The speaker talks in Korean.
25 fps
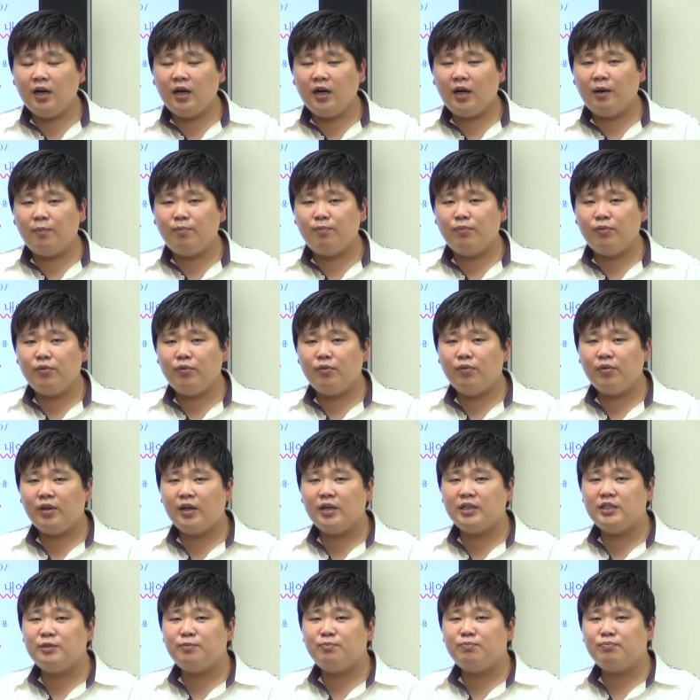앞으로
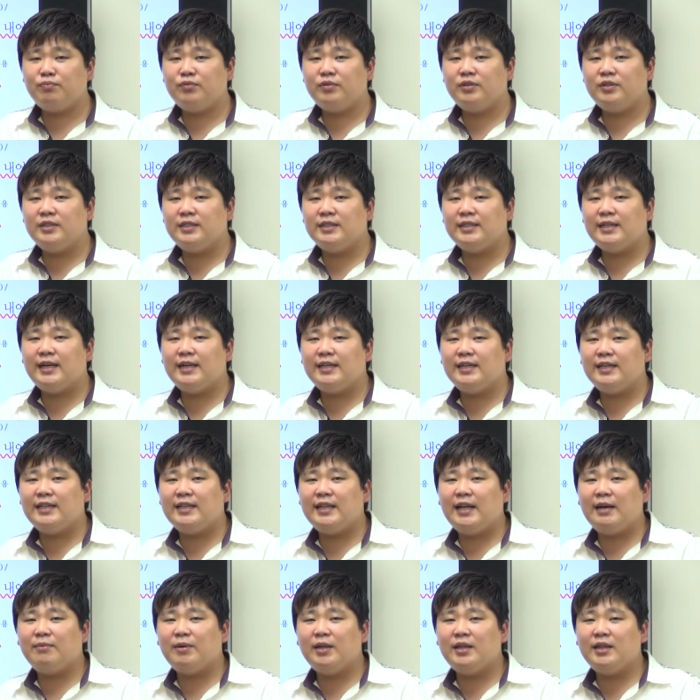40분 시간이
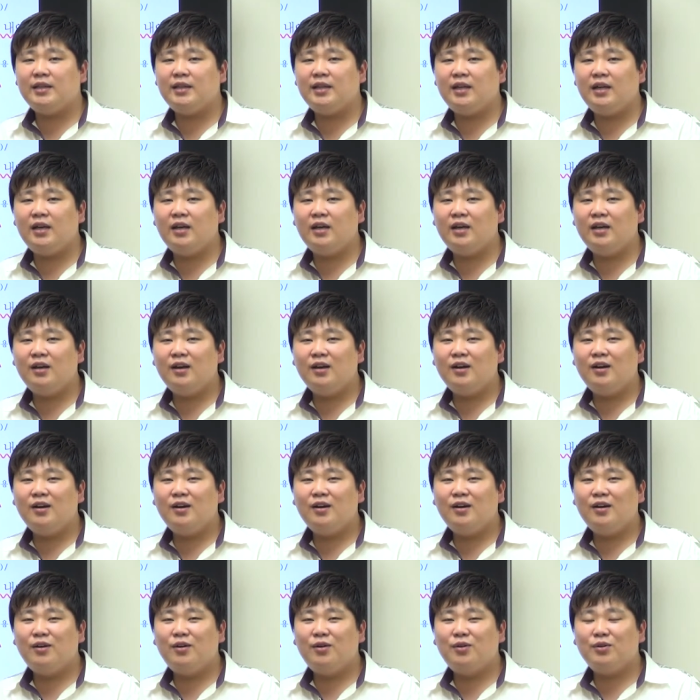남았네
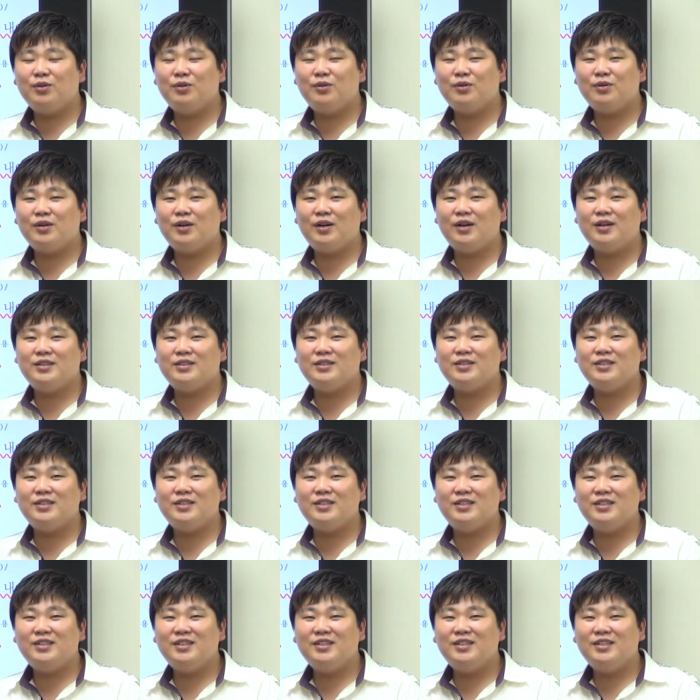
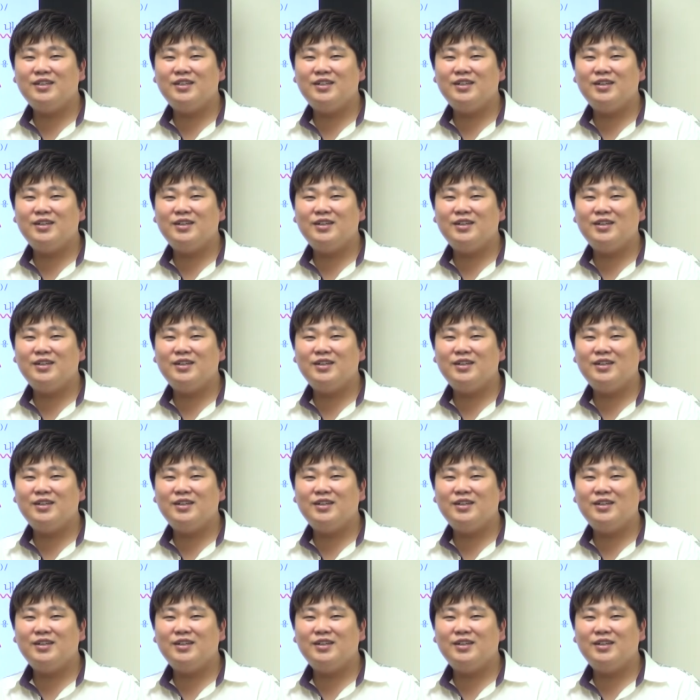어떡하지